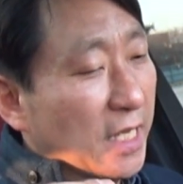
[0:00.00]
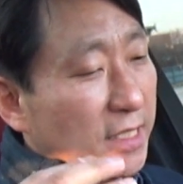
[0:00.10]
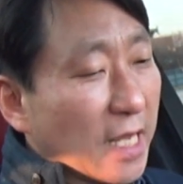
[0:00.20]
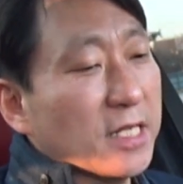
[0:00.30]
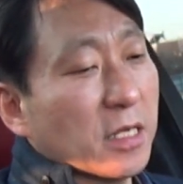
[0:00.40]

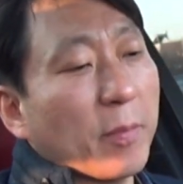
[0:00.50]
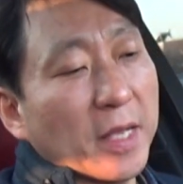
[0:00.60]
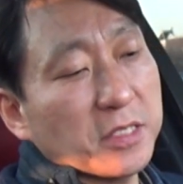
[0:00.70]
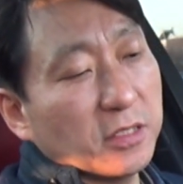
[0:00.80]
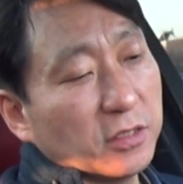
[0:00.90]
살짝
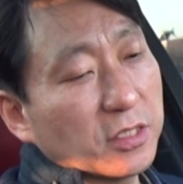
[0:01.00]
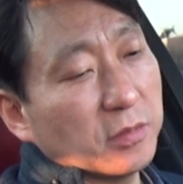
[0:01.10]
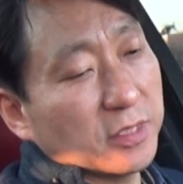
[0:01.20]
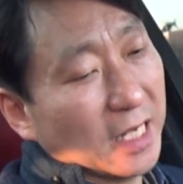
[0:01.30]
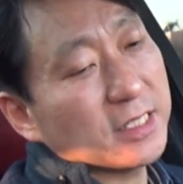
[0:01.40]
빠지는
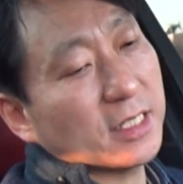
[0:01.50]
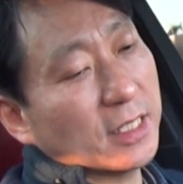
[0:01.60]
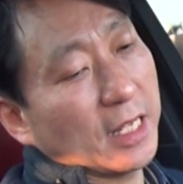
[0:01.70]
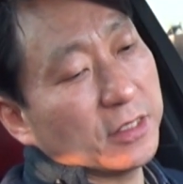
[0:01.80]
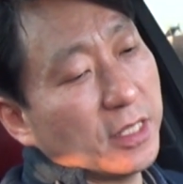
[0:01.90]
느낌이 살짝
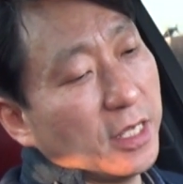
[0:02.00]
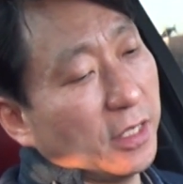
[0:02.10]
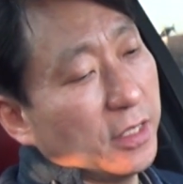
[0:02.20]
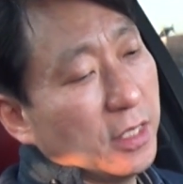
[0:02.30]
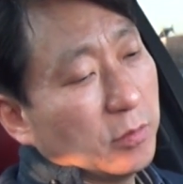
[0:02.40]
나는데